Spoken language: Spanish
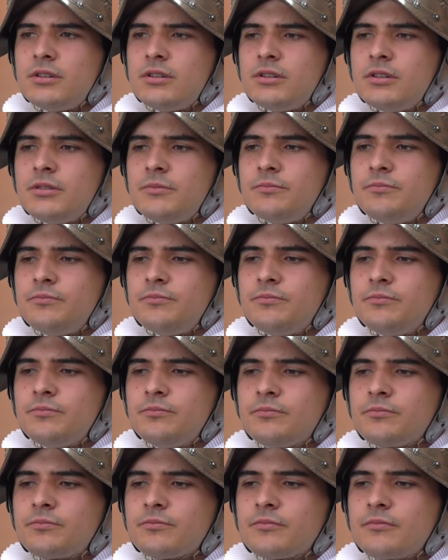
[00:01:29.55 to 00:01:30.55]
Algunos
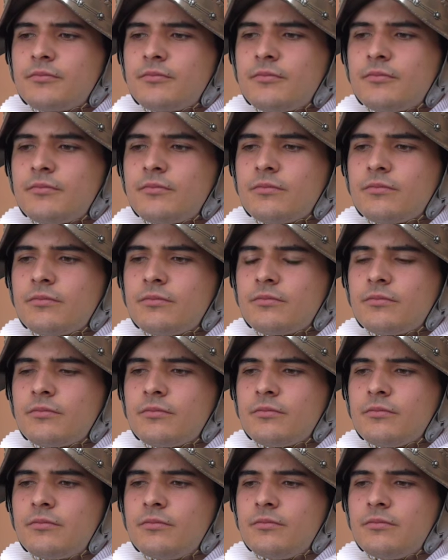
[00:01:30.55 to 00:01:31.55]
tienen 29,
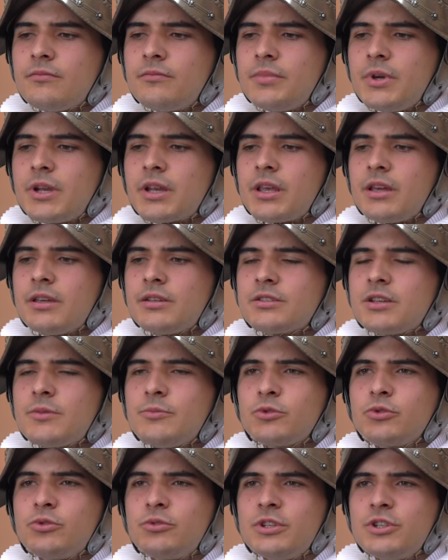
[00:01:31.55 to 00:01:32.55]
pero la mayoría
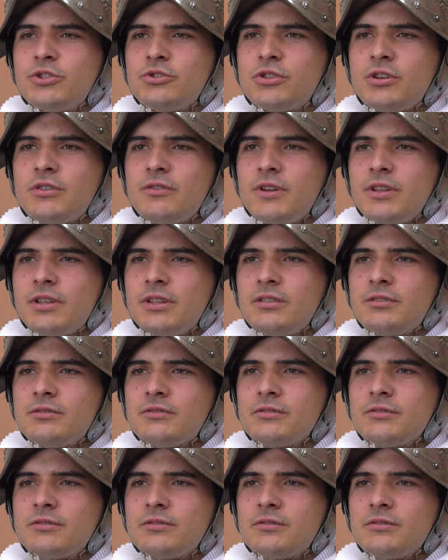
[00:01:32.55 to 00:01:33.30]
tiene 20 años.